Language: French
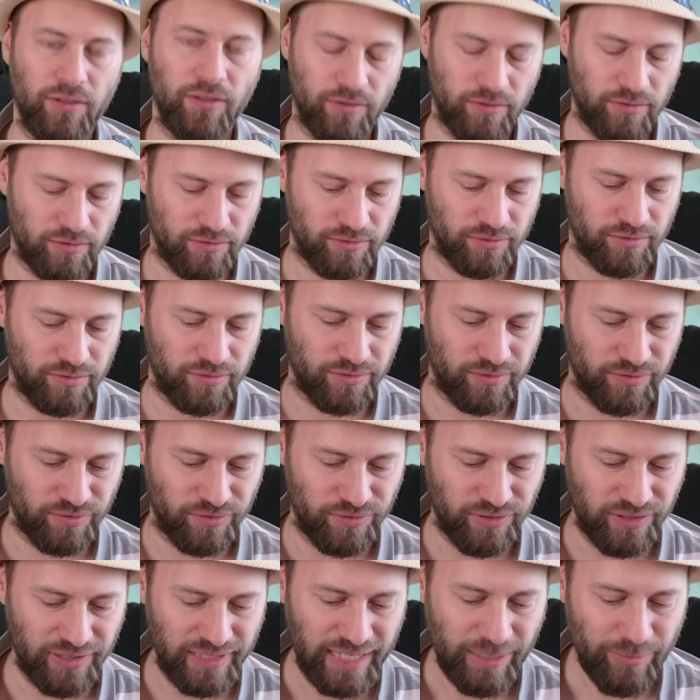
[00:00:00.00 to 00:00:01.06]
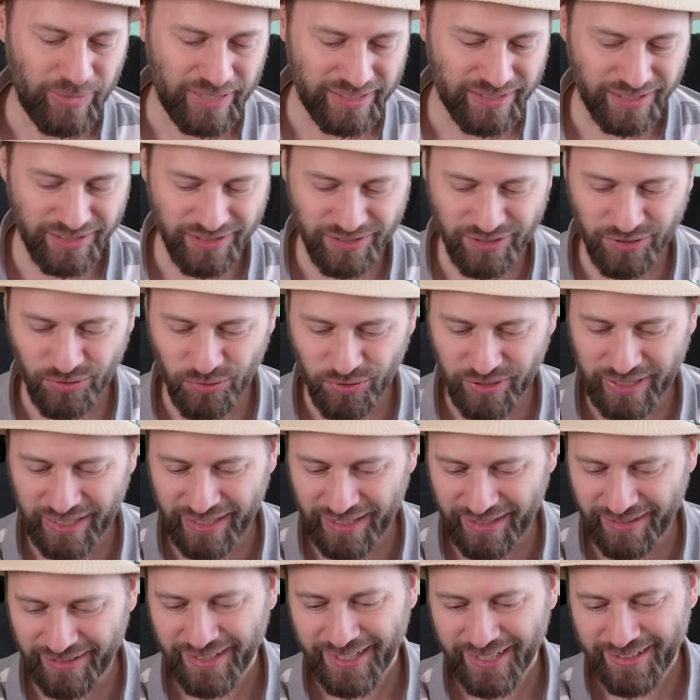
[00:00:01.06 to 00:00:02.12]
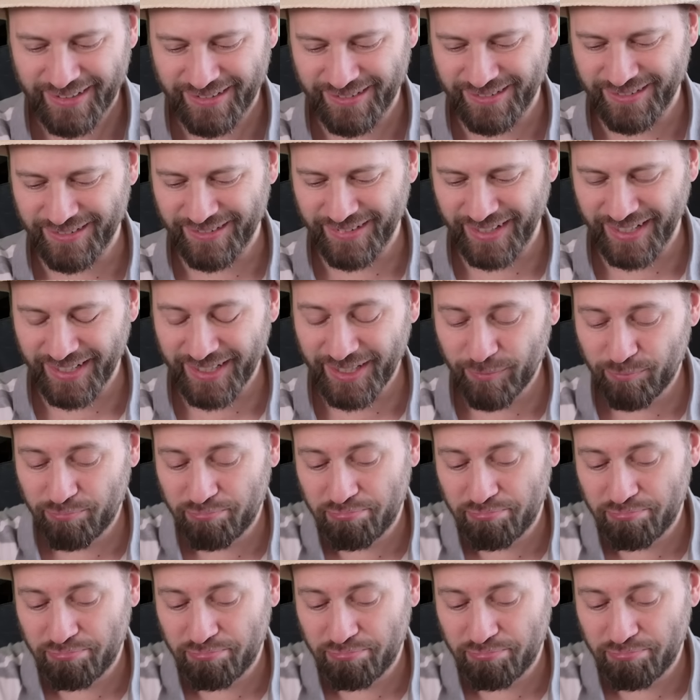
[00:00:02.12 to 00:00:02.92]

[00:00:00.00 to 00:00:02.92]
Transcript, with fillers: euh, la matrice nodale est